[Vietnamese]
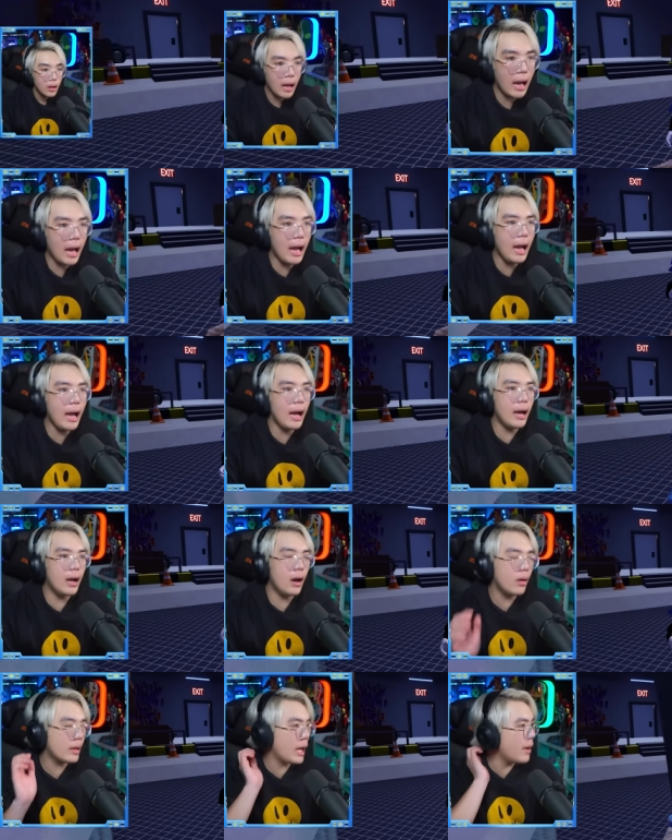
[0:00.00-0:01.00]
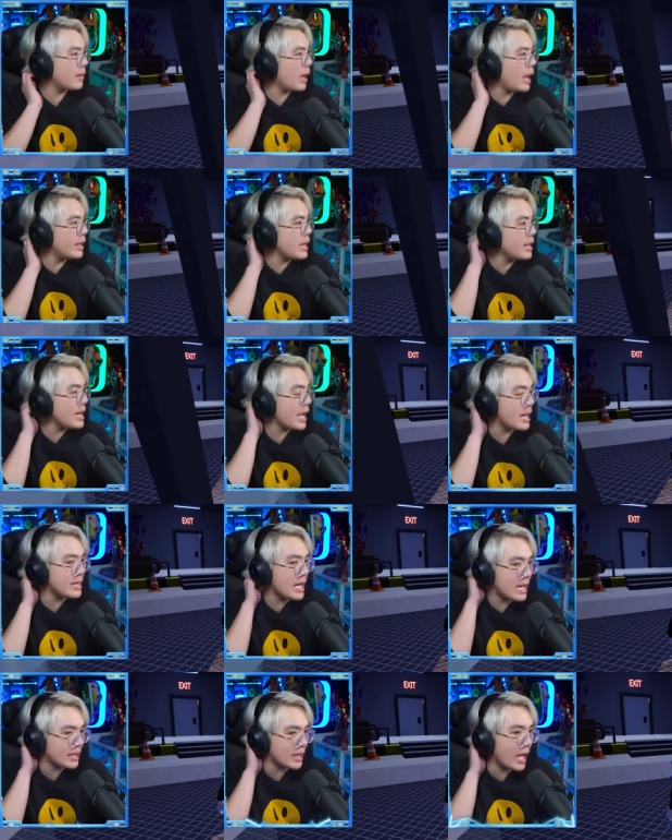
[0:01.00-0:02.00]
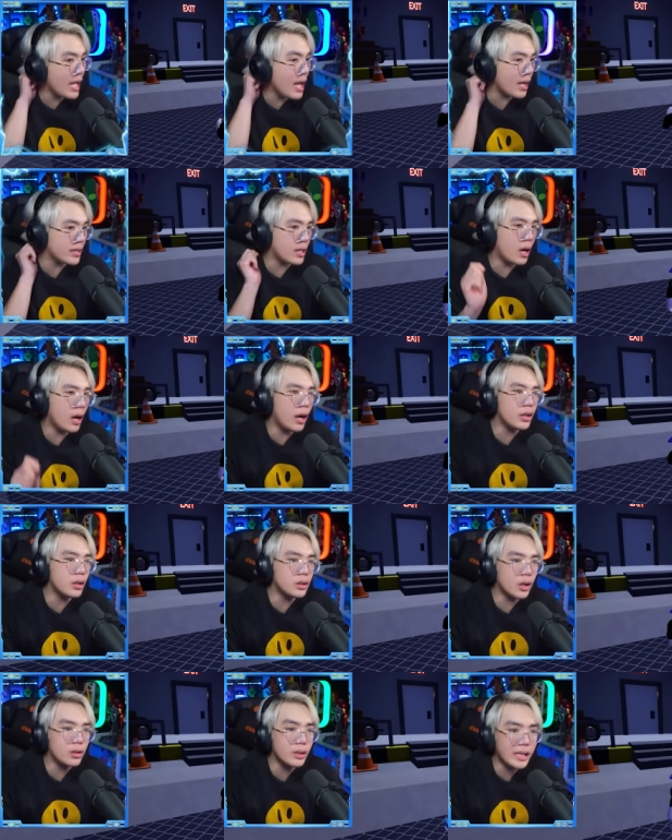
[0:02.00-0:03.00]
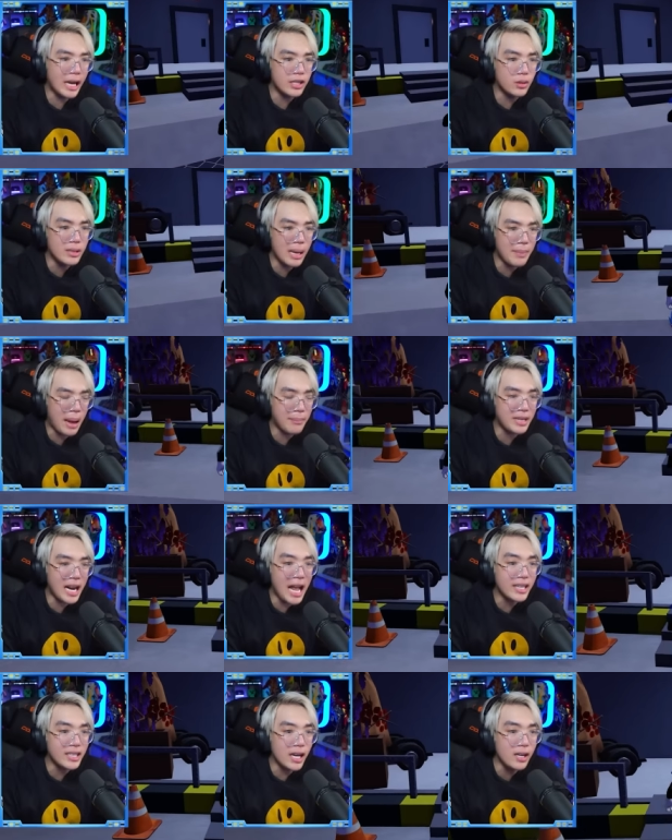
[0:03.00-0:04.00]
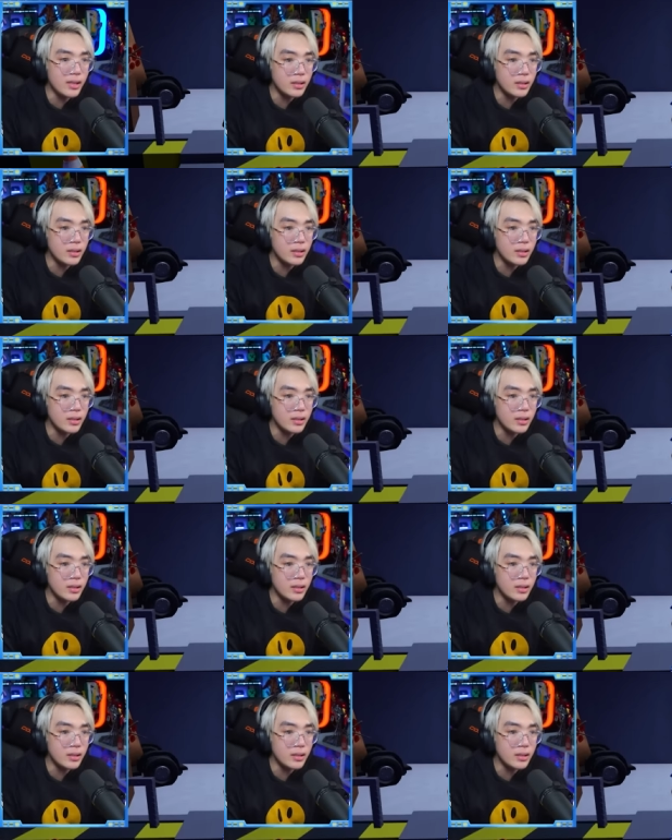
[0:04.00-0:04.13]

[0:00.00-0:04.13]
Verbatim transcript: à ok ok đến đây đến đây là tới rồi trời ơi tôi tưởng tôi chạy xuống nhầm hầm rác chứ